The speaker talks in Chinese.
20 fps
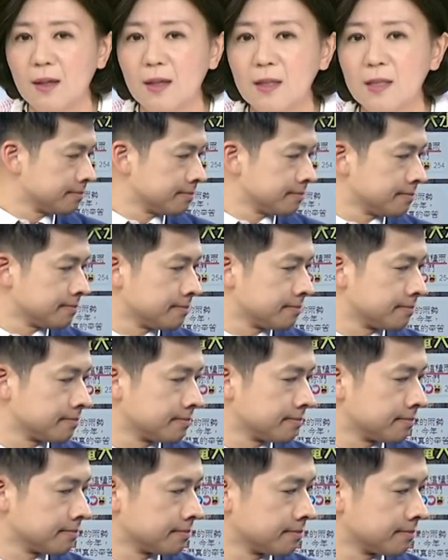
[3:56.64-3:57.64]
李四川
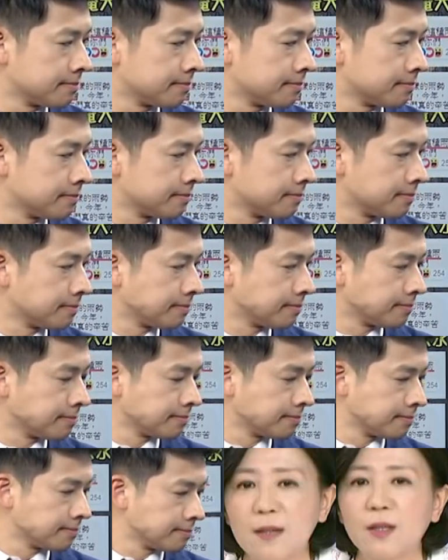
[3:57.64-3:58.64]
市长、潘贵市长
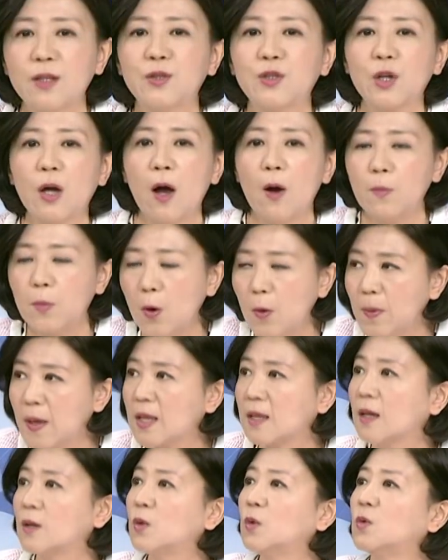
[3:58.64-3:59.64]
他们上任之后铺
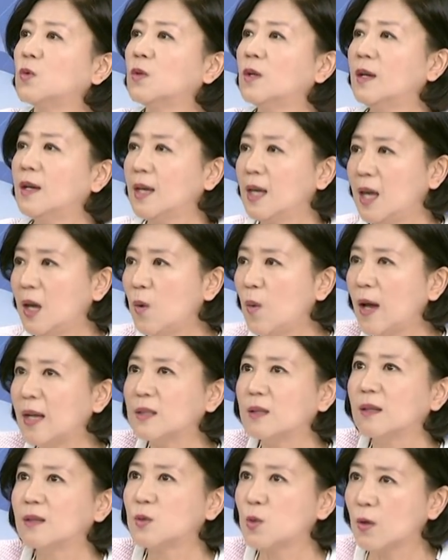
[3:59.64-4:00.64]
平的路，因
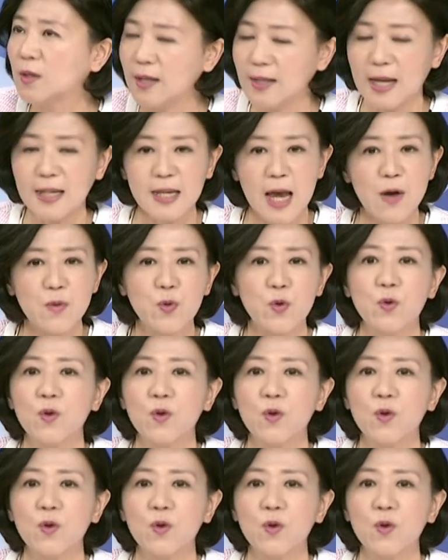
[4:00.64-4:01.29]
为昨天那场